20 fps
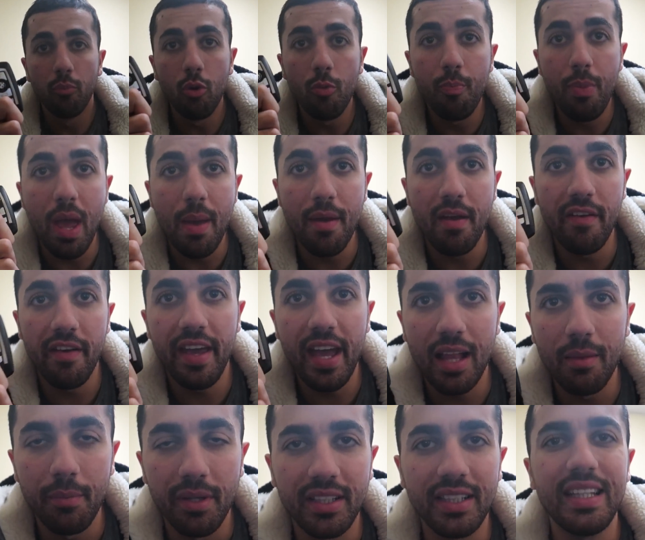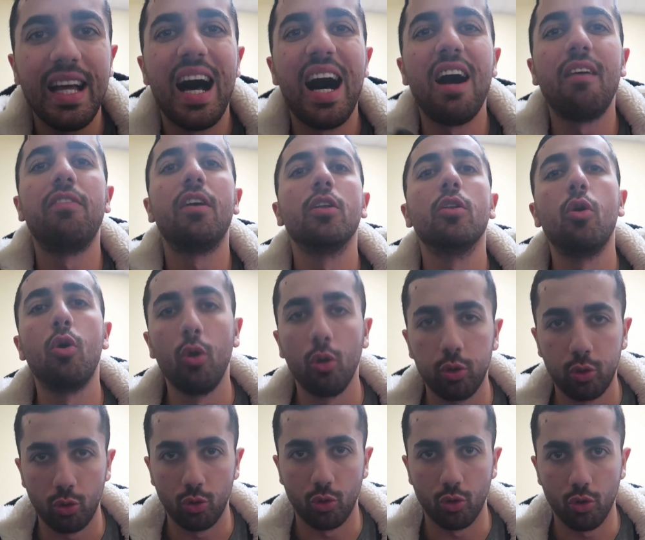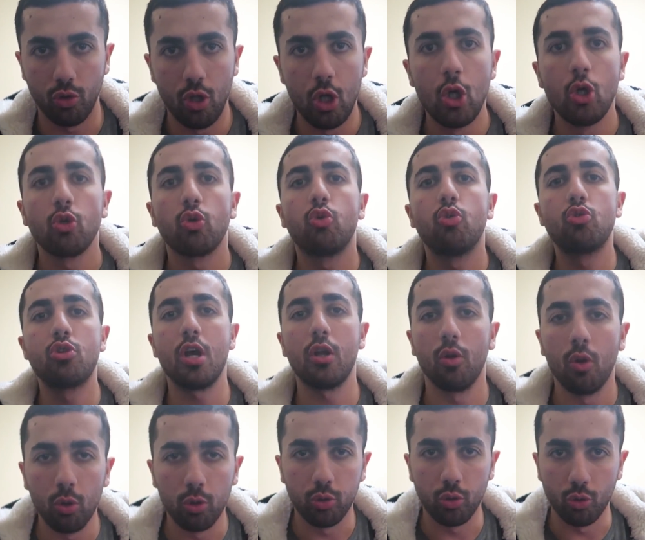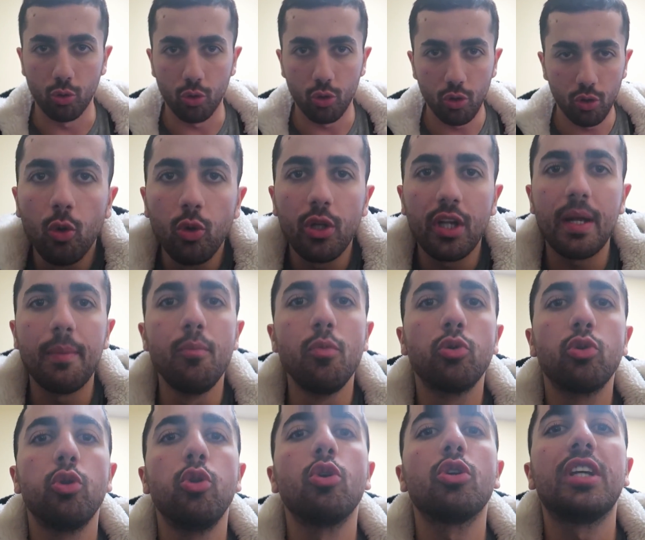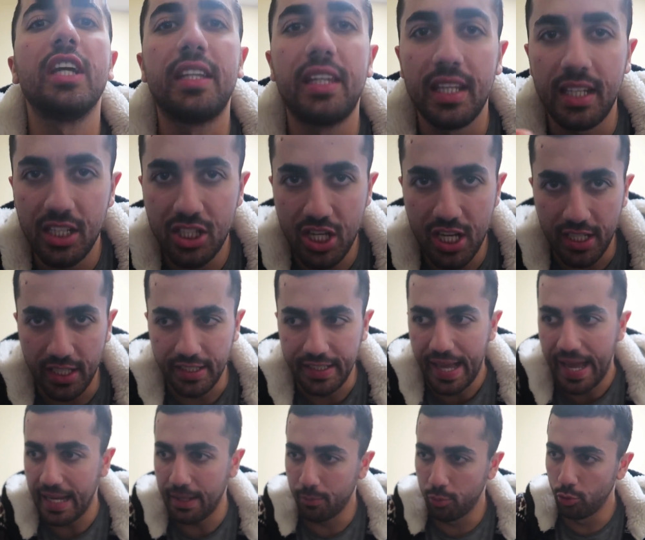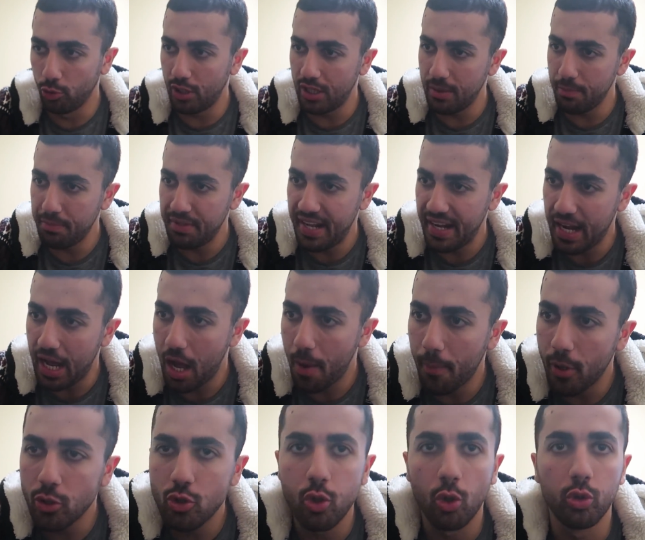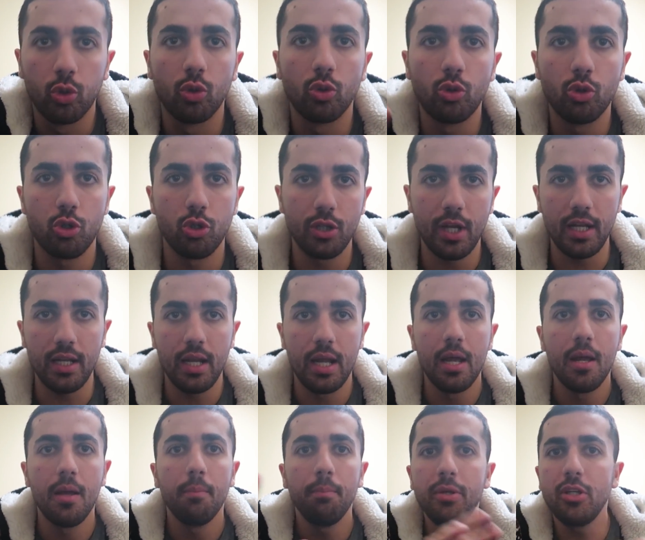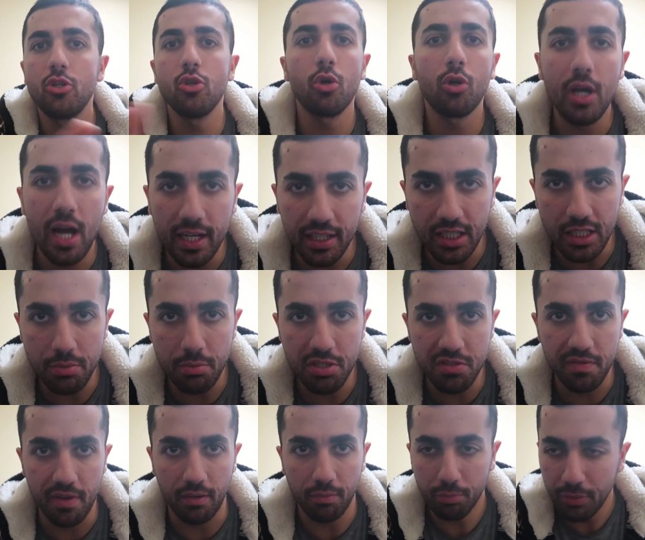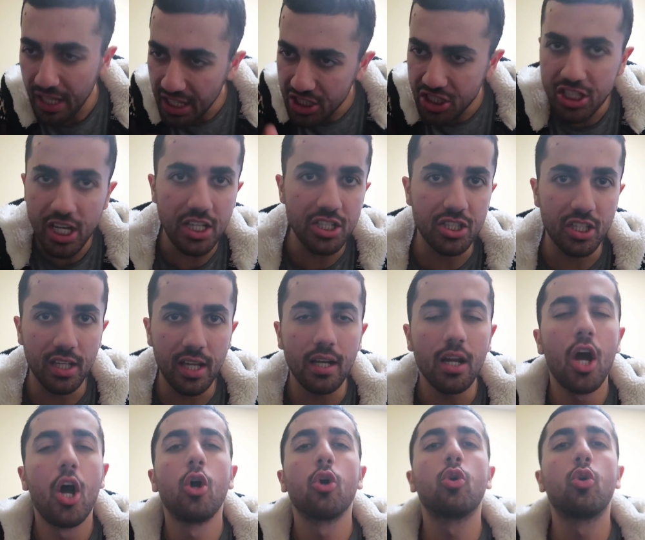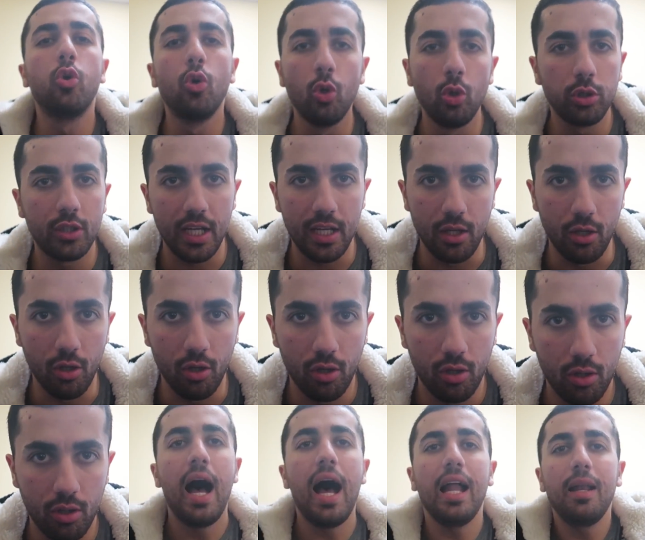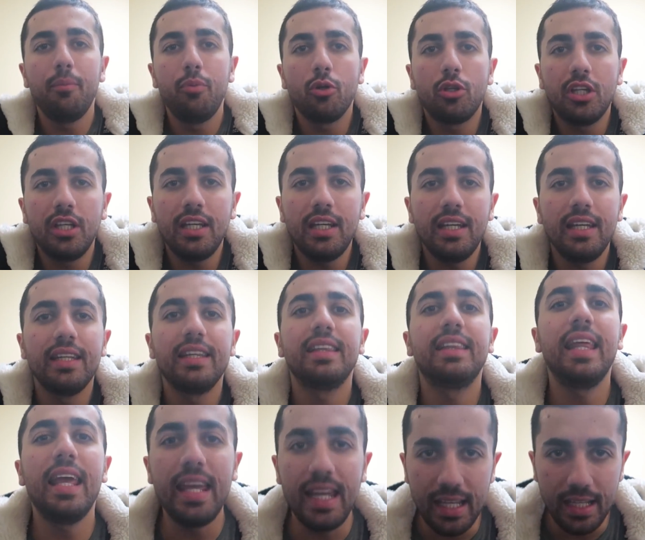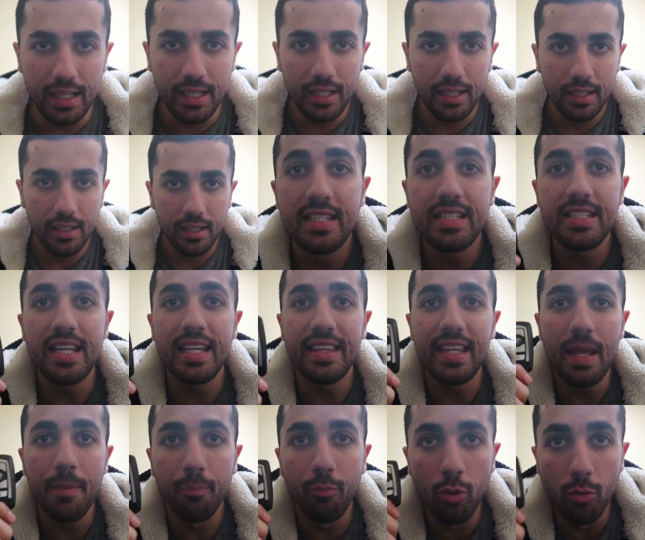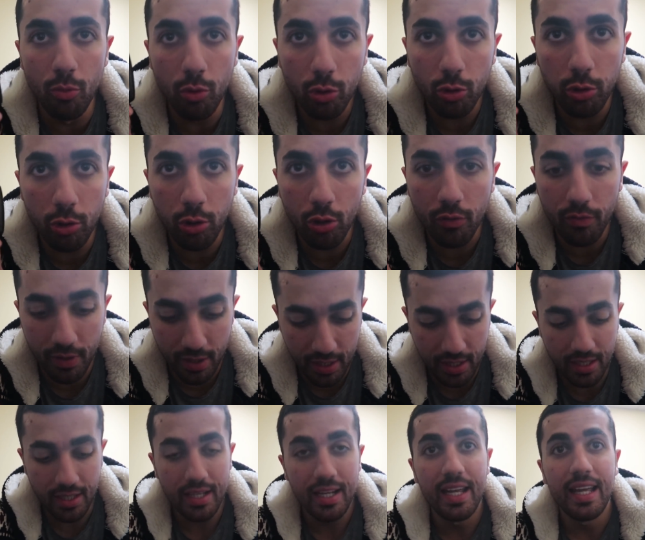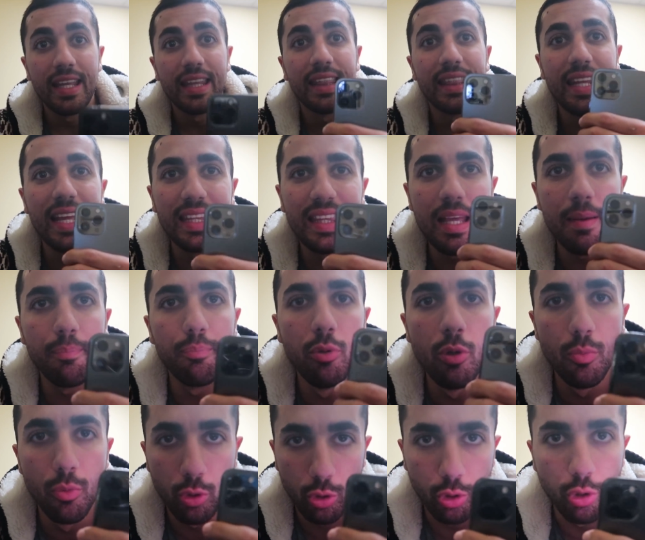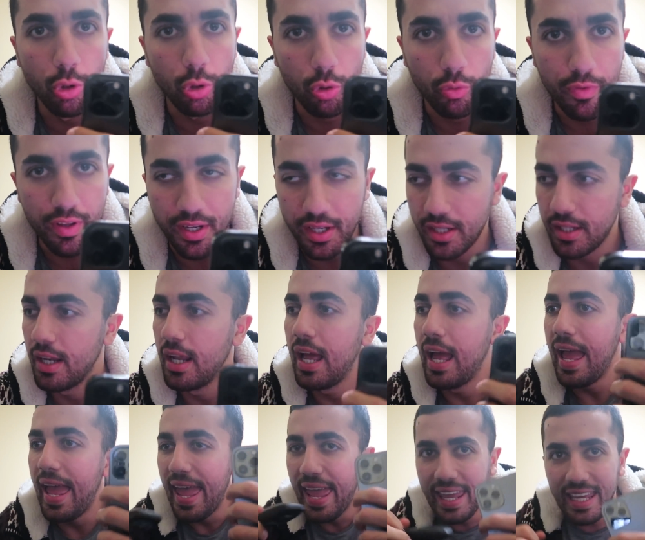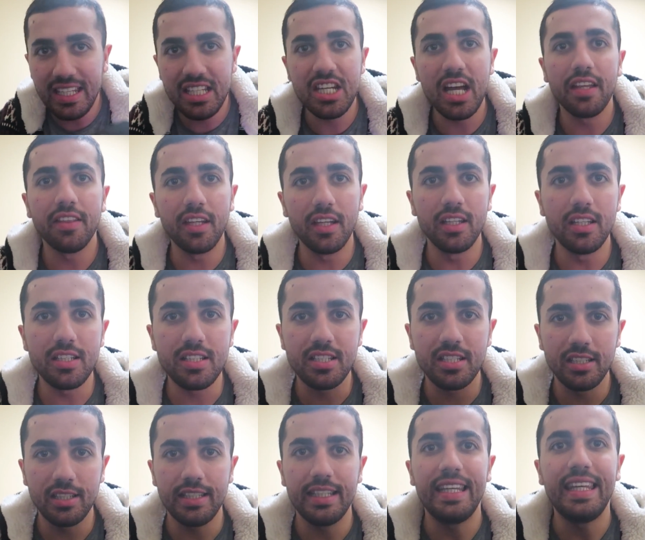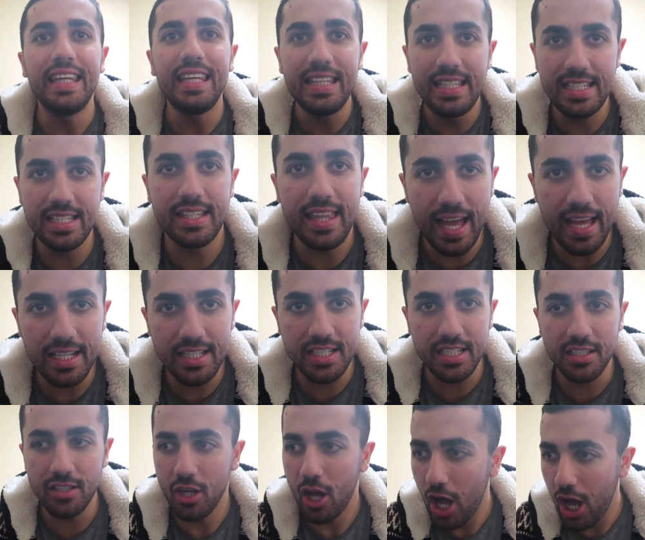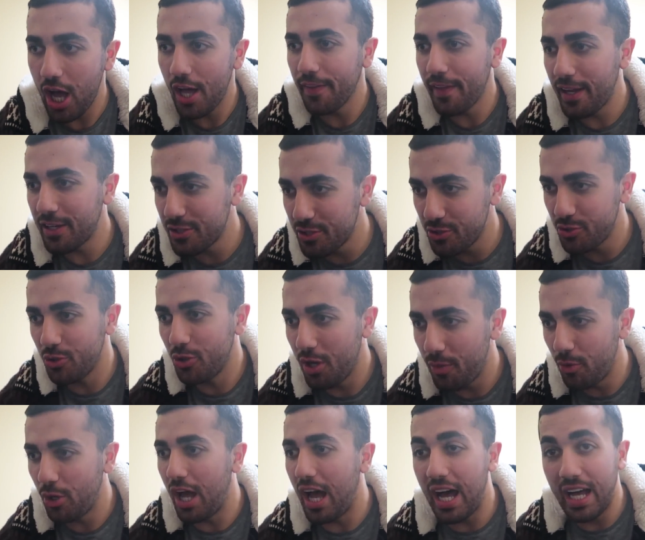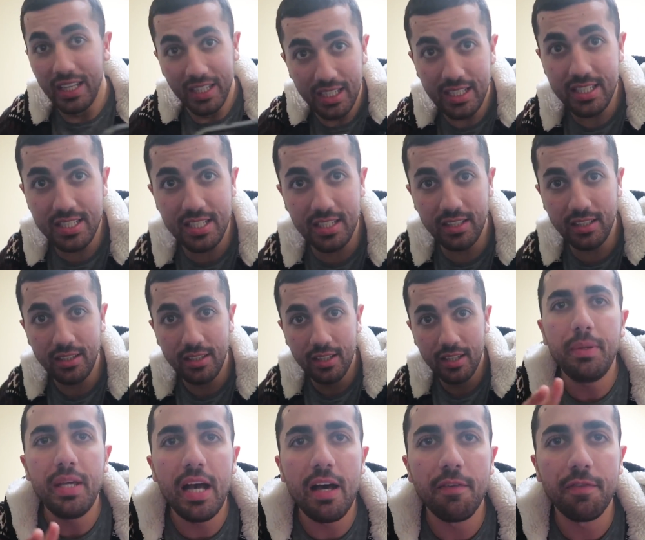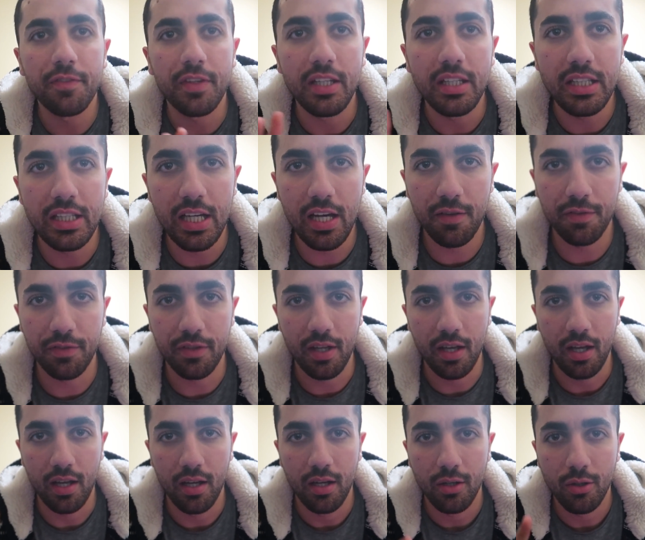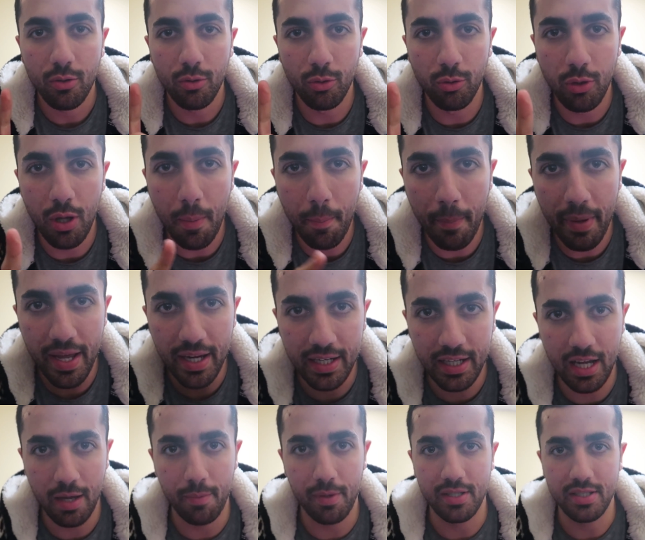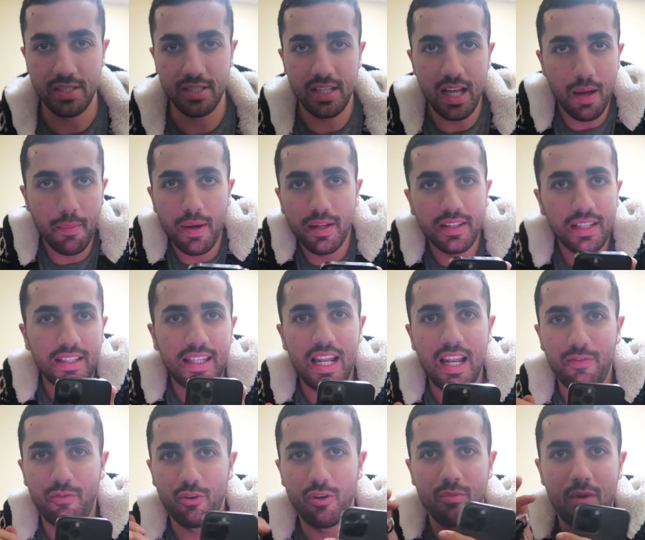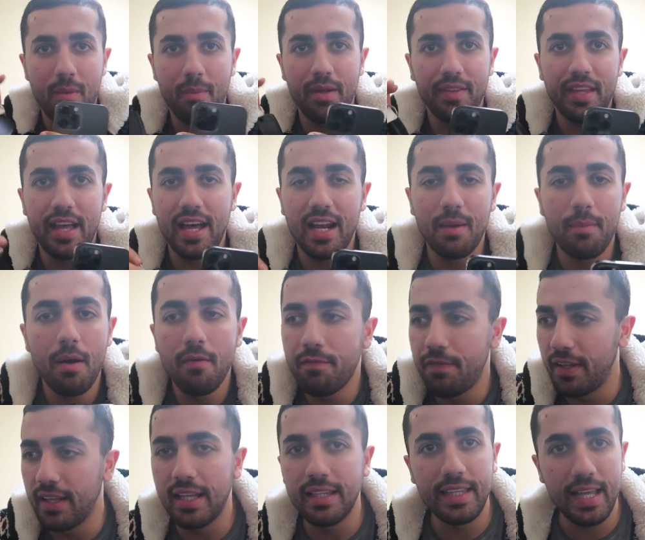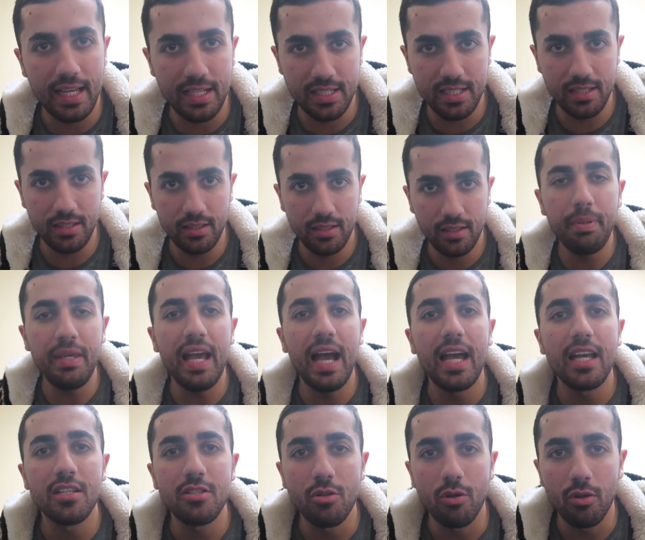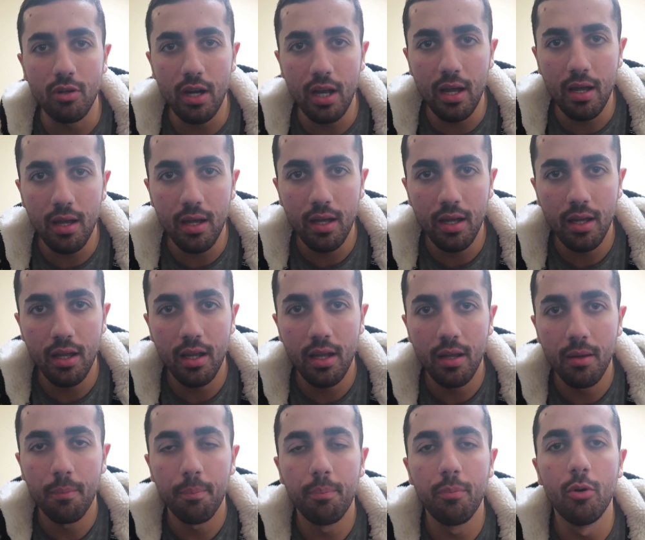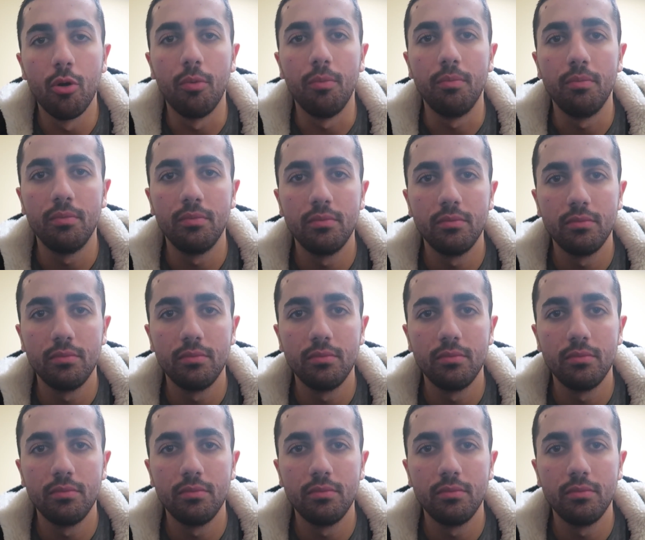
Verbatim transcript: bu BMW'yi almanın havalı olduğunu, güzel olduğunu, onlara mutluluk getireceğini, yani bunların birer amaç olduğunu düşünen birçok kardeşimiz var. Genç yaştalar cool geliyor. Halbuki değil. Size ne bu mutluluk verir ne de bu mutluluk verir. Heyecanlanırsın, istersin, aa dersin şöyle böyle alırsın. Bir hafta, iki hafta kullanmaya kıyamazsın. Aman da telefonum, aman da arabam falan dersin. Bir ay sonra bum.